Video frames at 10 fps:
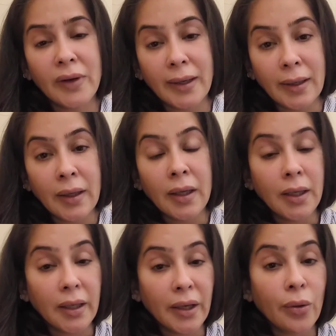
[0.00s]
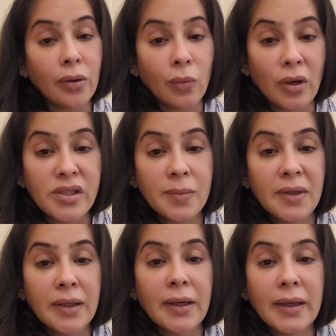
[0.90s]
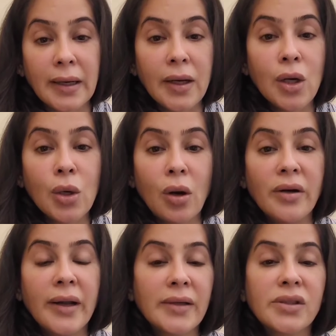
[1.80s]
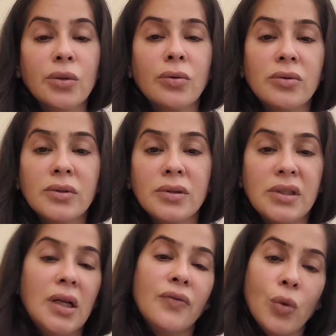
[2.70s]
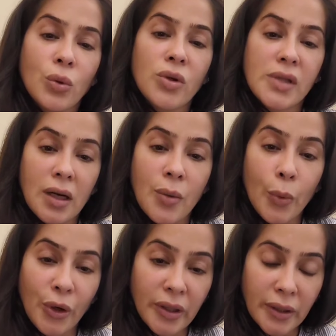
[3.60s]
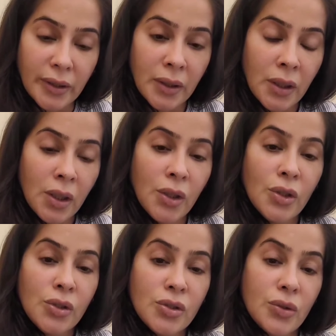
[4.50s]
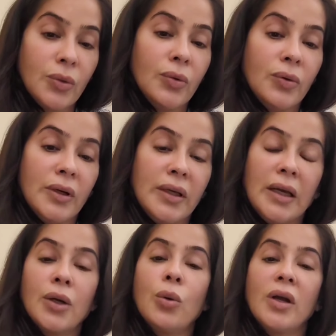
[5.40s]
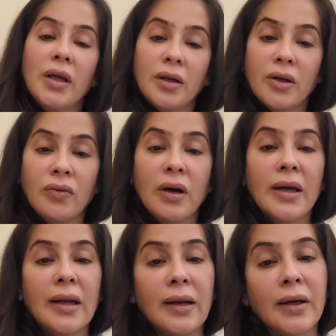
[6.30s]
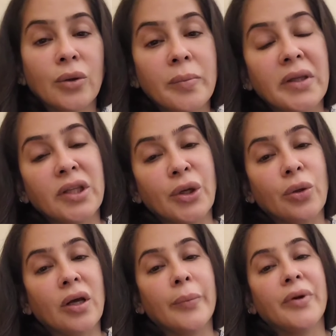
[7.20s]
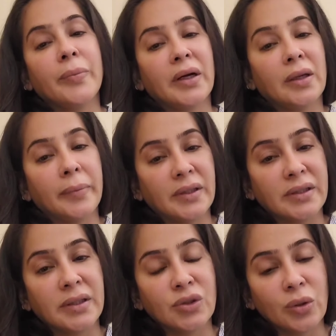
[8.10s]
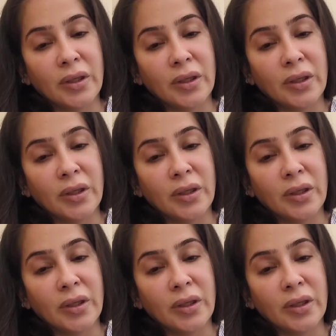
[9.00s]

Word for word: வயல் என்னோட வாட்ஸ்அப்பில் இருக்கிற எல்லா கான்டாக்ட்ஸுக்கும் சில ஃபோட்டோஸ் எல்லாம் போயிருக்கு ஸோ என் கூட இருக்கிறவங்க எல்லாருக்குமே தெரியும் நான் எப்படிப்பட்ட பர்சன்